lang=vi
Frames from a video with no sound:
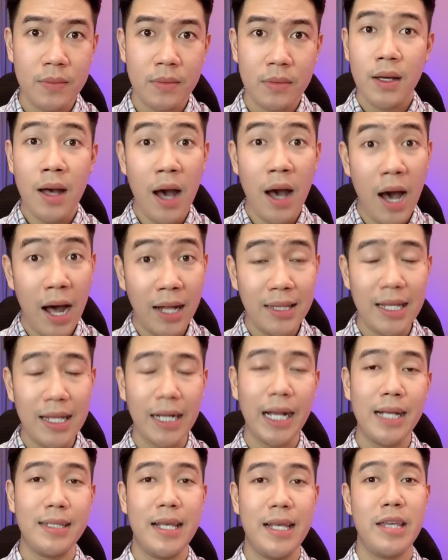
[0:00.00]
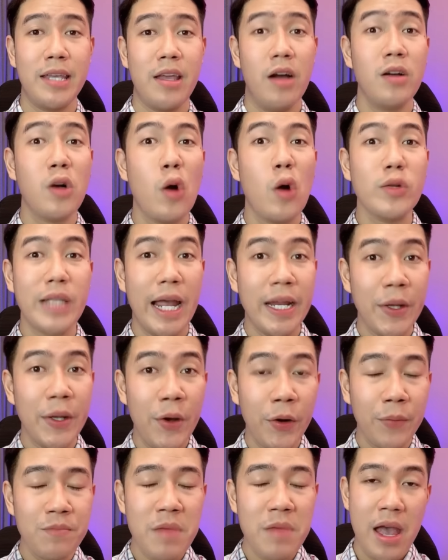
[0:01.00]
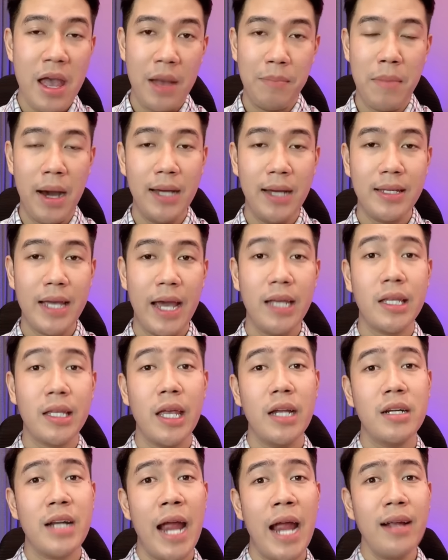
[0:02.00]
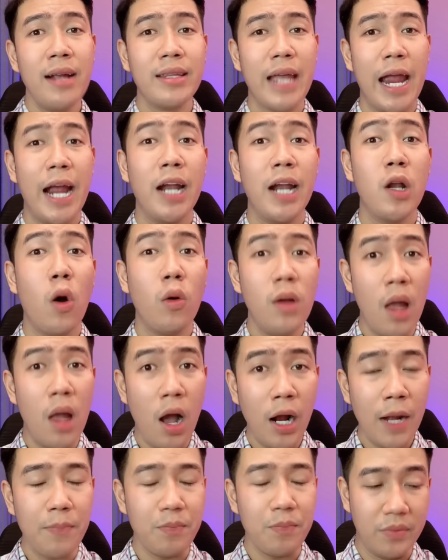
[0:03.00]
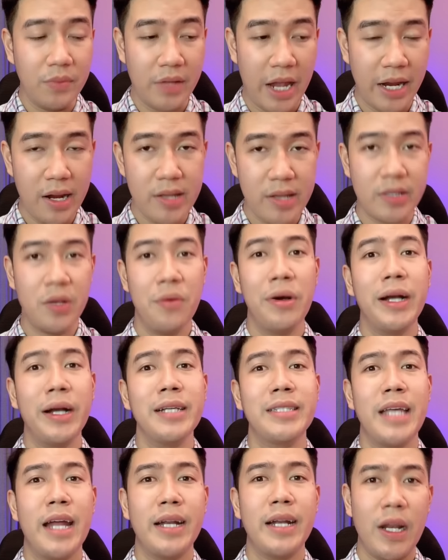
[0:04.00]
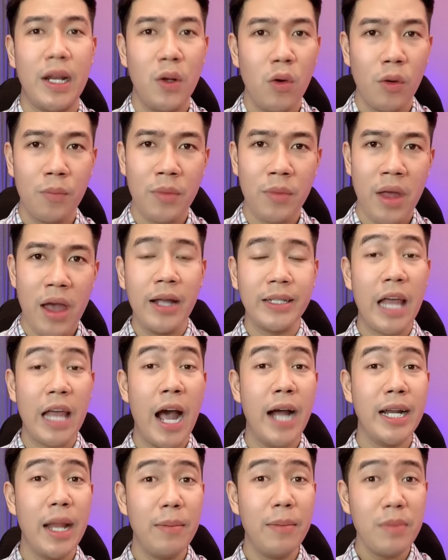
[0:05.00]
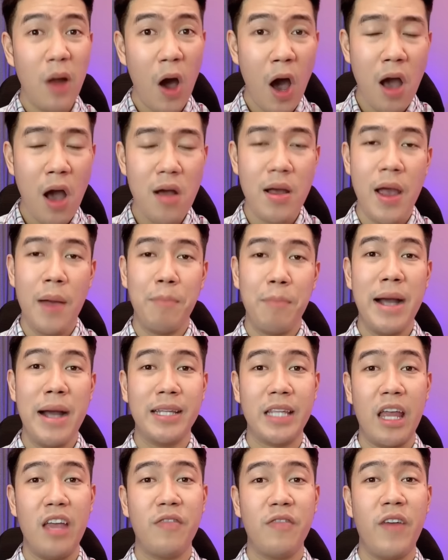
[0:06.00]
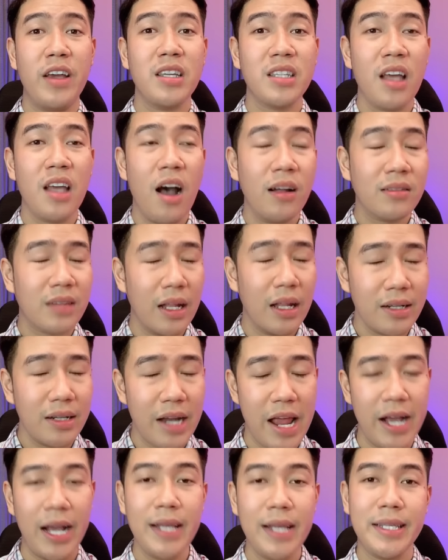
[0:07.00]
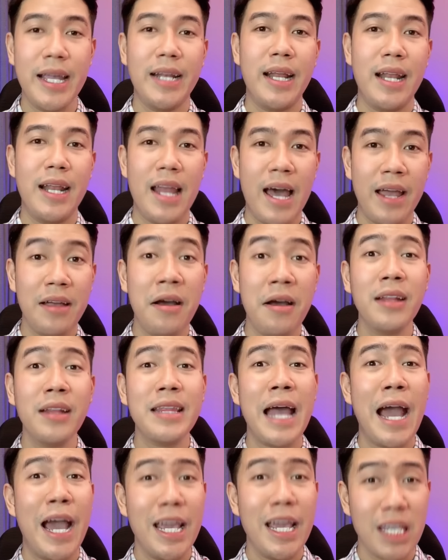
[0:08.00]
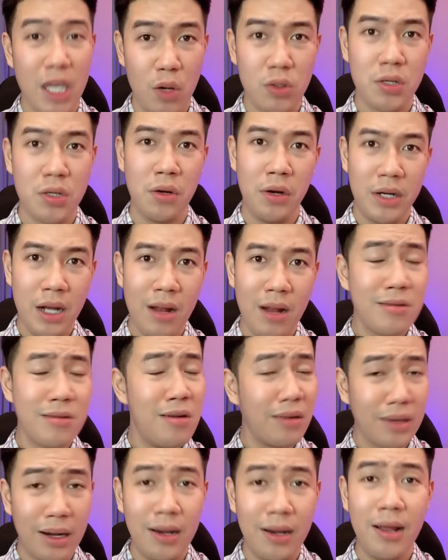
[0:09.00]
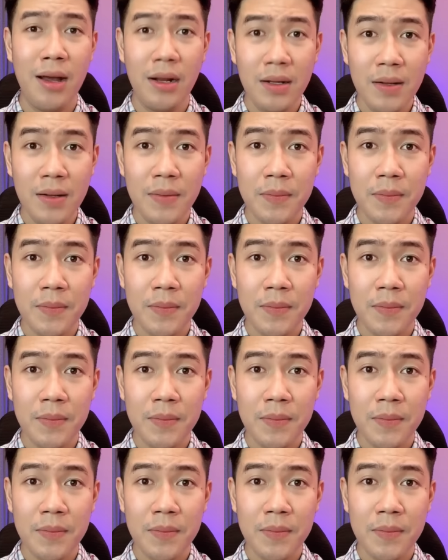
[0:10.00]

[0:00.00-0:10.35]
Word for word: Hên là cái xe vẫn còn chạy được Bởi vậy chị ráng chạy ra lỗ lớn á Chị đi sửa cái xe này luôn Thời điểm đó mà chị phải sơn tĩnh điện cái xe này lại hết 2 triệu rưỡi đó Rất là lớn